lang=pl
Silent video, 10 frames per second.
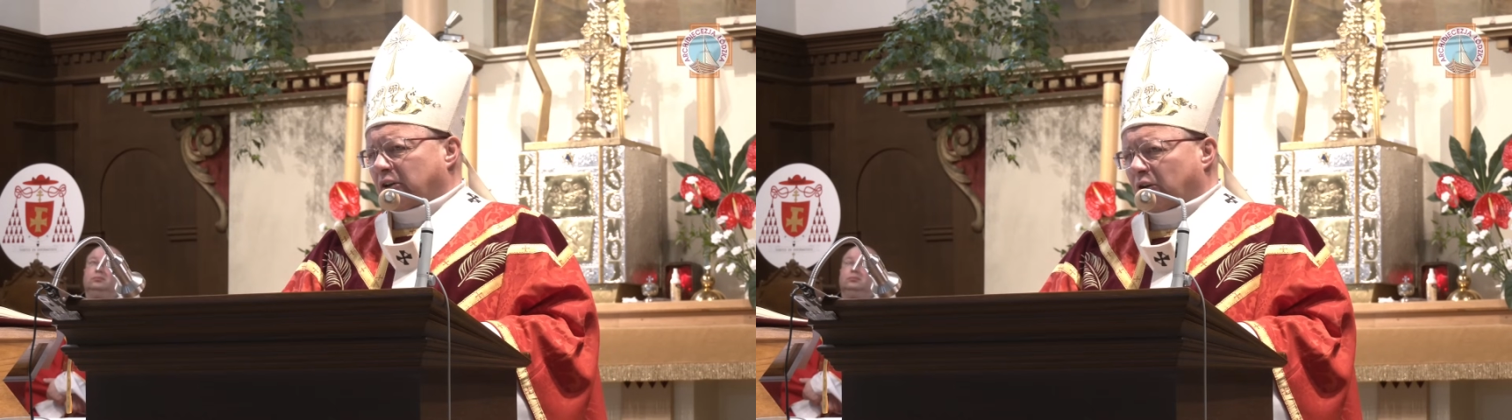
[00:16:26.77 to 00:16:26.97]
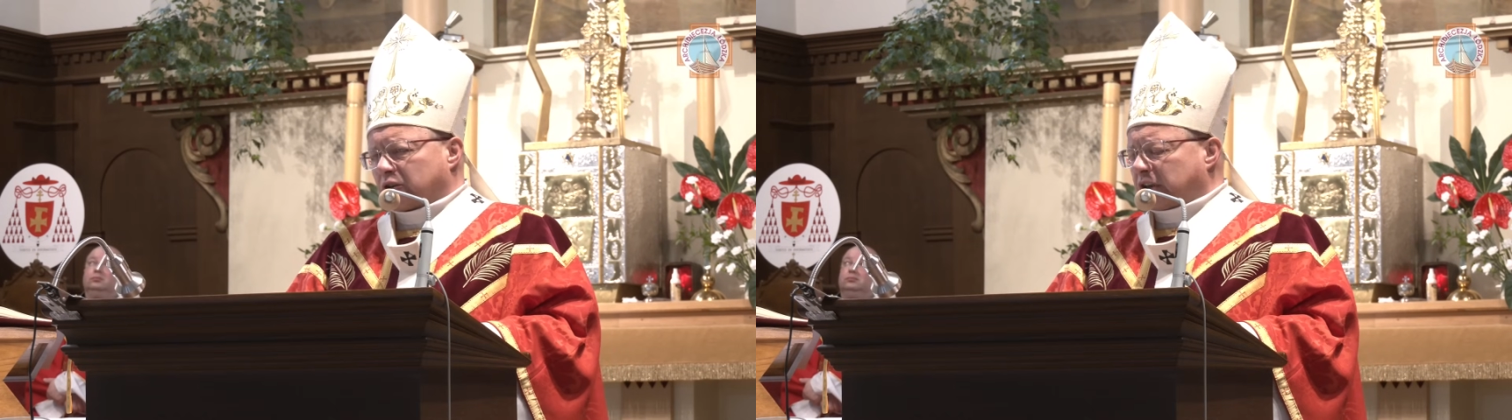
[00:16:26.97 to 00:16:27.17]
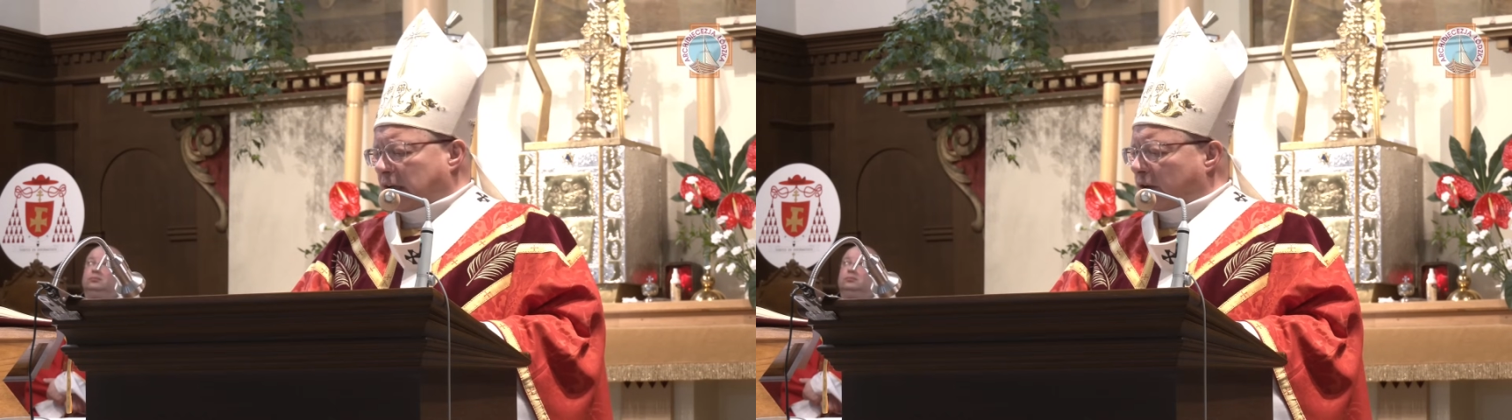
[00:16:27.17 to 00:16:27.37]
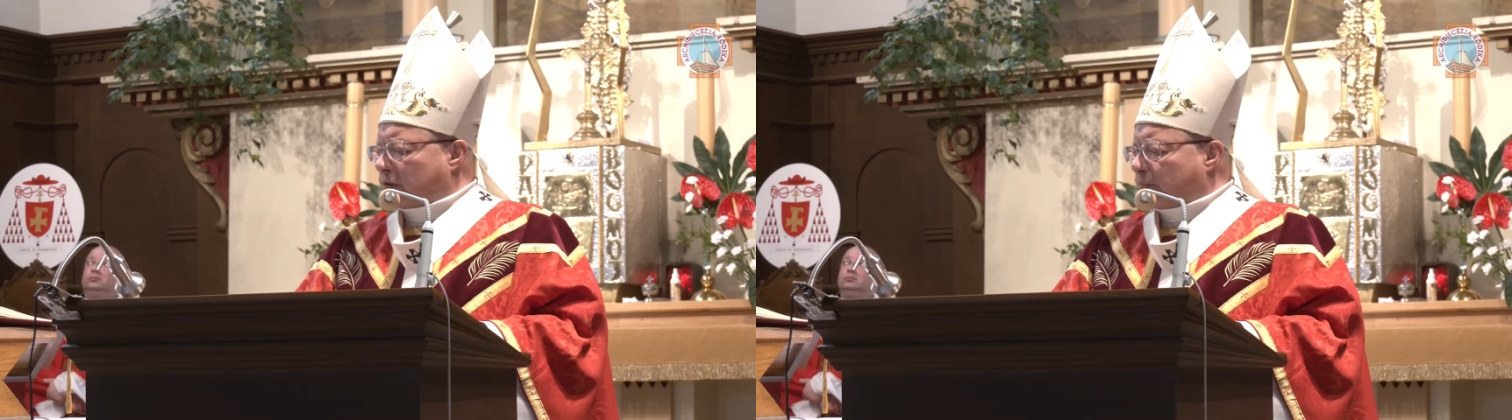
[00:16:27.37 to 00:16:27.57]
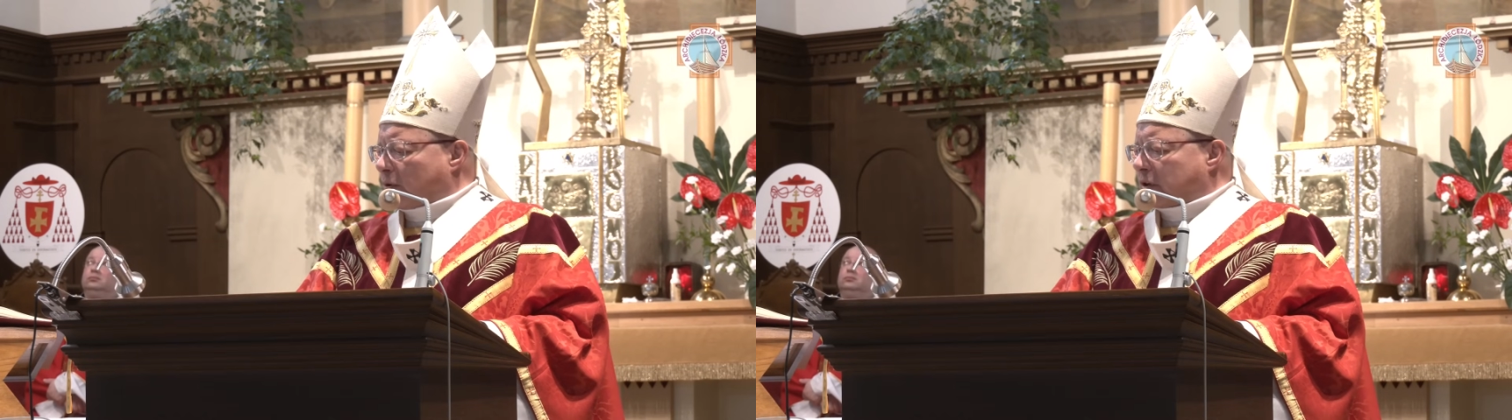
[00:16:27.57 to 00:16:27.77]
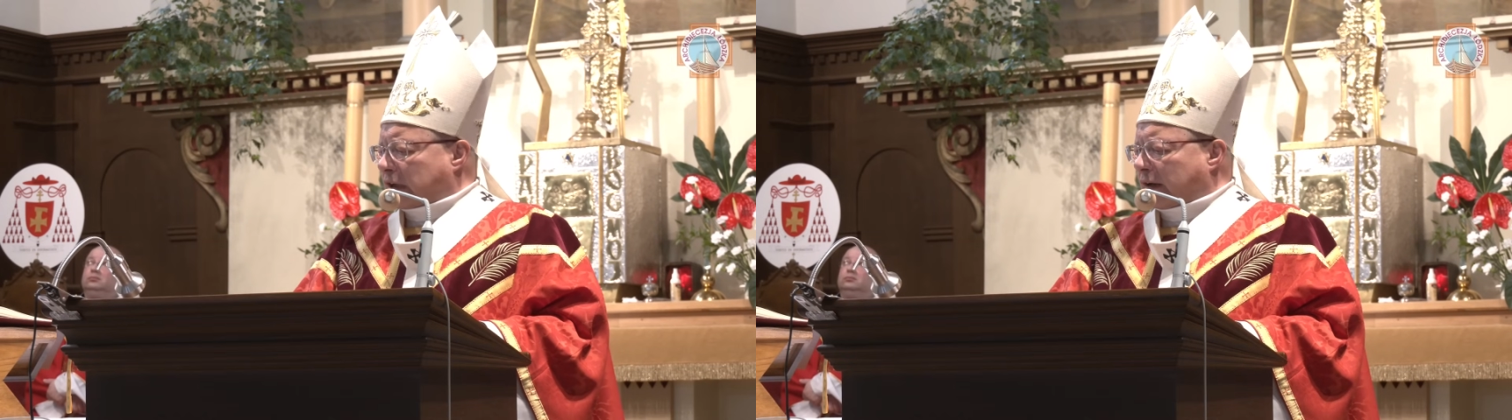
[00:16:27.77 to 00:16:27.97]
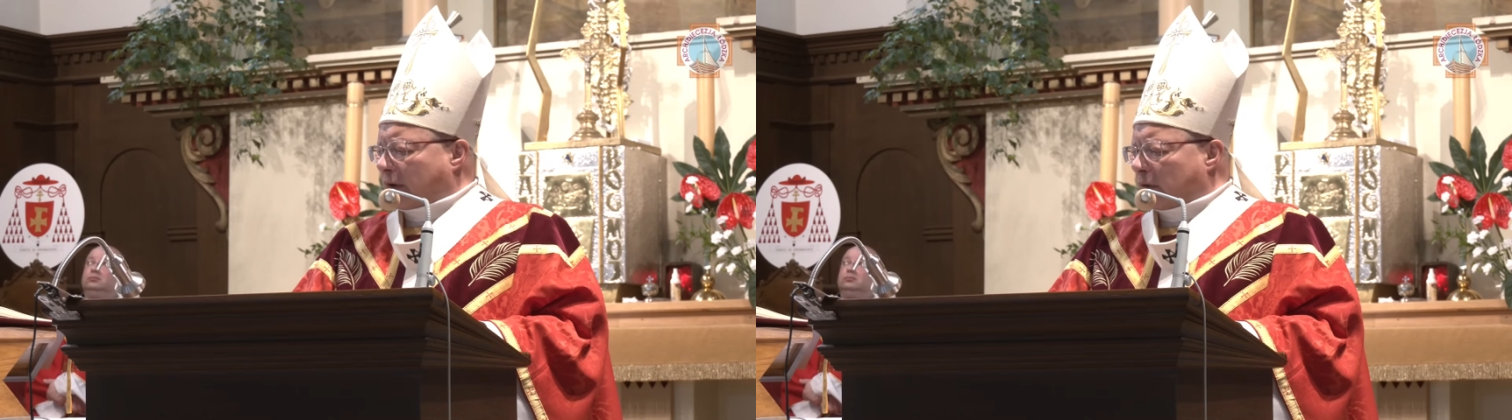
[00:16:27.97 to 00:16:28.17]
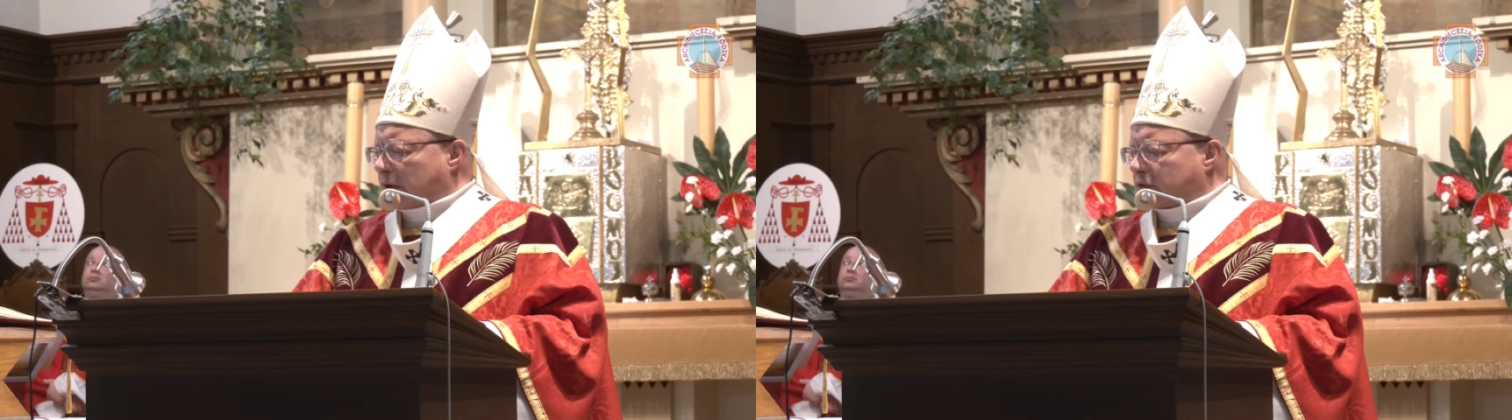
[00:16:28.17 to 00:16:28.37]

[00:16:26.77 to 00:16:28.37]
oddali spory kawałek